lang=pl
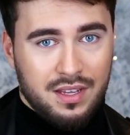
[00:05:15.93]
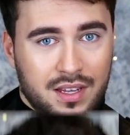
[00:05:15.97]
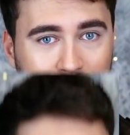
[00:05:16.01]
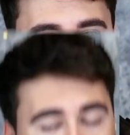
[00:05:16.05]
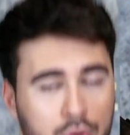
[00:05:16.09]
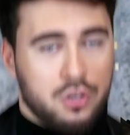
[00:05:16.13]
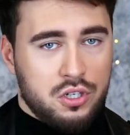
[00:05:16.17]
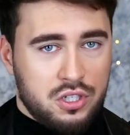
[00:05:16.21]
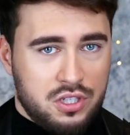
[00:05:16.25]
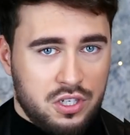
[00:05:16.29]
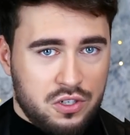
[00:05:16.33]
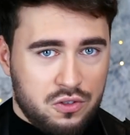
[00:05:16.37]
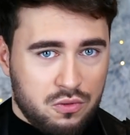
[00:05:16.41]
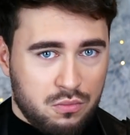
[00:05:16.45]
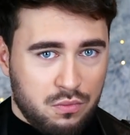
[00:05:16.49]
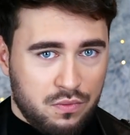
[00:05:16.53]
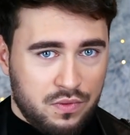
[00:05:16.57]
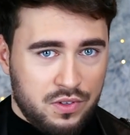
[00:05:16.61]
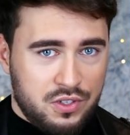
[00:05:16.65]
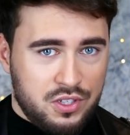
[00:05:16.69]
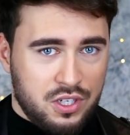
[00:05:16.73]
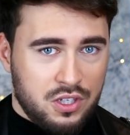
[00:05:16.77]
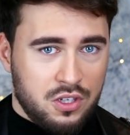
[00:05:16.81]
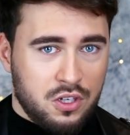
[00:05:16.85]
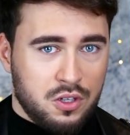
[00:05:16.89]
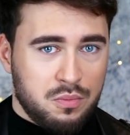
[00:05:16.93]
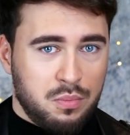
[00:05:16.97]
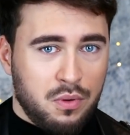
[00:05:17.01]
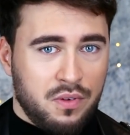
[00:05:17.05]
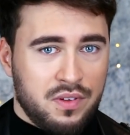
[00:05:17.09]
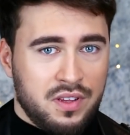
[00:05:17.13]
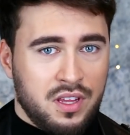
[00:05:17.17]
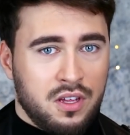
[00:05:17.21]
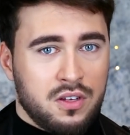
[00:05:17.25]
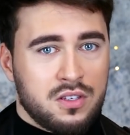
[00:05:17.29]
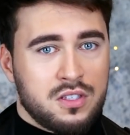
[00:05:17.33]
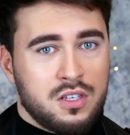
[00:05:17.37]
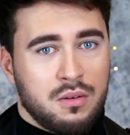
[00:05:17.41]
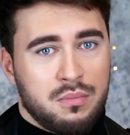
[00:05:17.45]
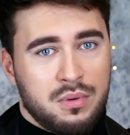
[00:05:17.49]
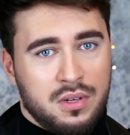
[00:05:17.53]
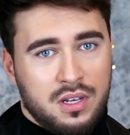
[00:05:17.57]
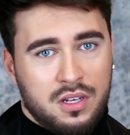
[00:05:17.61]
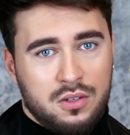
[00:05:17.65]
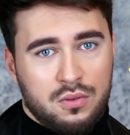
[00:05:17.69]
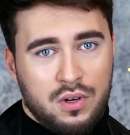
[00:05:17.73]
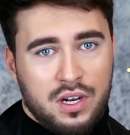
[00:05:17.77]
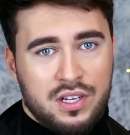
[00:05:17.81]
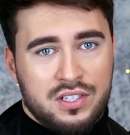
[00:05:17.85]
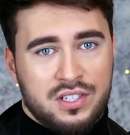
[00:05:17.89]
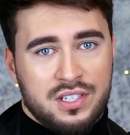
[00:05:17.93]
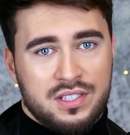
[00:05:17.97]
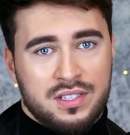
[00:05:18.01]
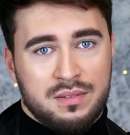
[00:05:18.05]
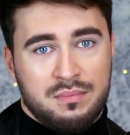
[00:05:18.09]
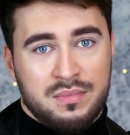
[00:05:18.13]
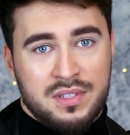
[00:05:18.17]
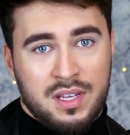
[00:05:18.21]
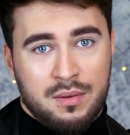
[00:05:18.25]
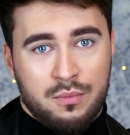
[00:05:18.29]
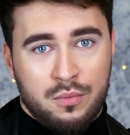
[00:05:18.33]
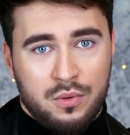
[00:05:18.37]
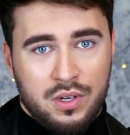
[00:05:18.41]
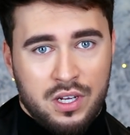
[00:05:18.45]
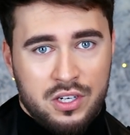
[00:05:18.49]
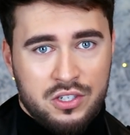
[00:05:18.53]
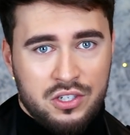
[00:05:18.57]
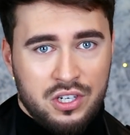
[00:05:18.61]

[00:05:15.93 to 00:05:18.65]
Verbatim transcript: Możesz też umówić się do odpowiedniej osoby, która się tym zajmuje,